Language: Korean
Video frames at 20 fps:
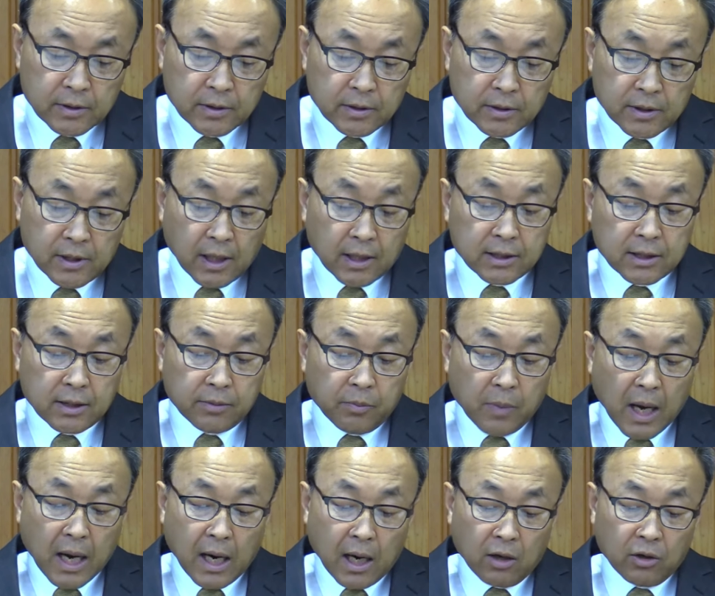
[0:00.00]
제가 지금
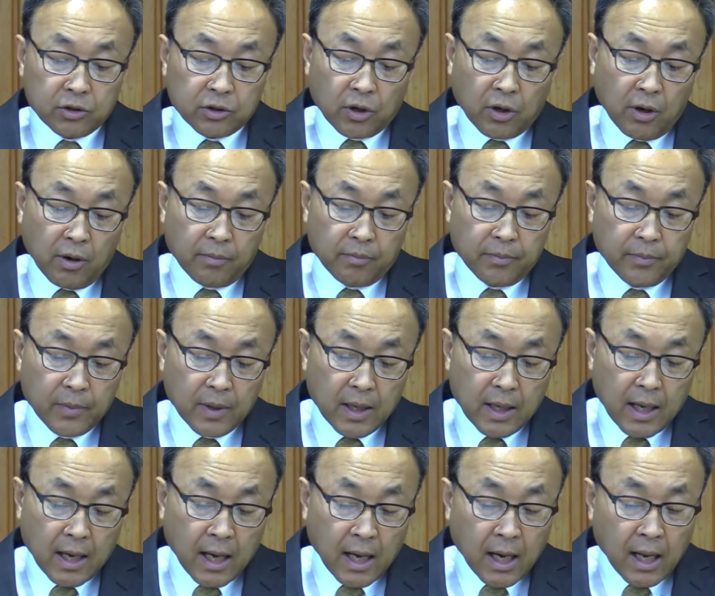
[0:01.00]
말한 것처럼
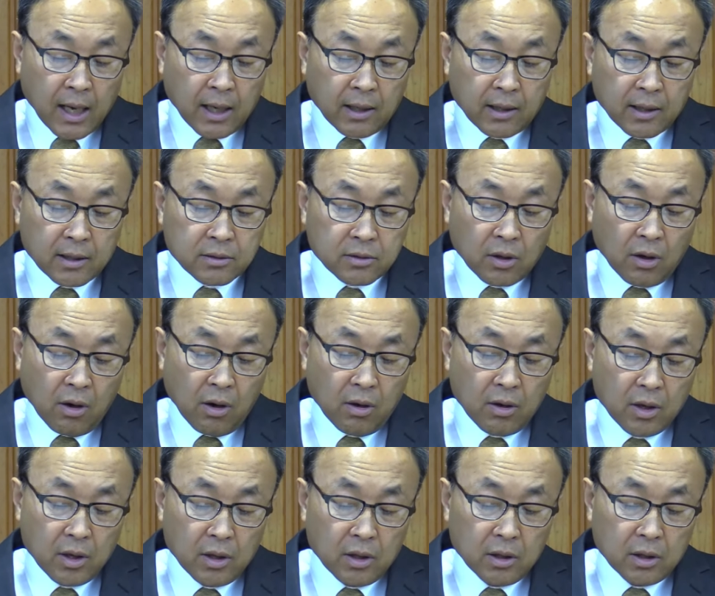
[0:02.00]
하나님께서
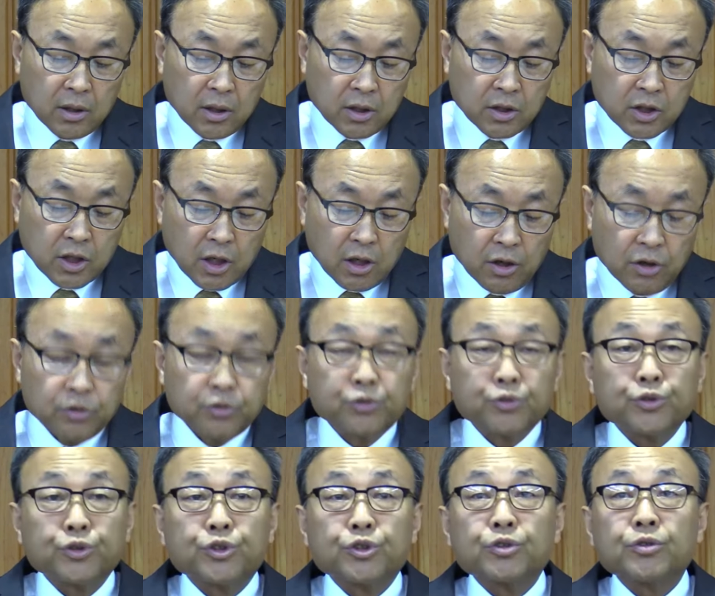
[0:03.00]
이 진리를
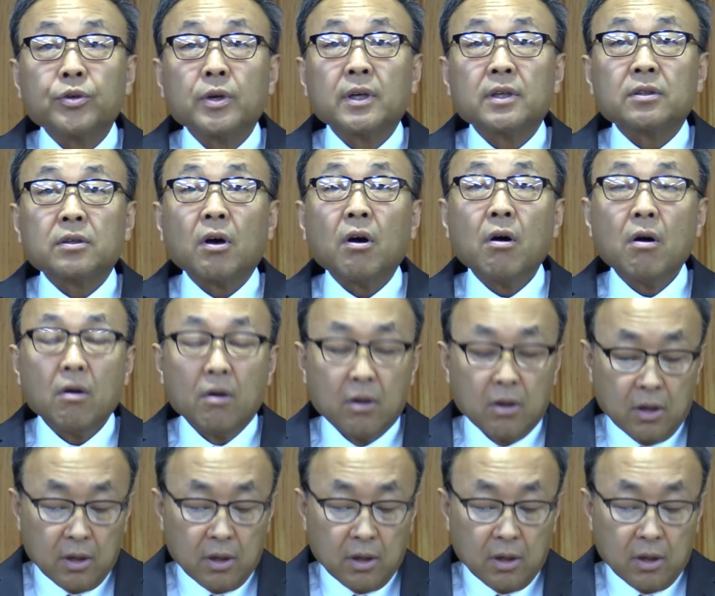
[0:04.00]
주시기 위해서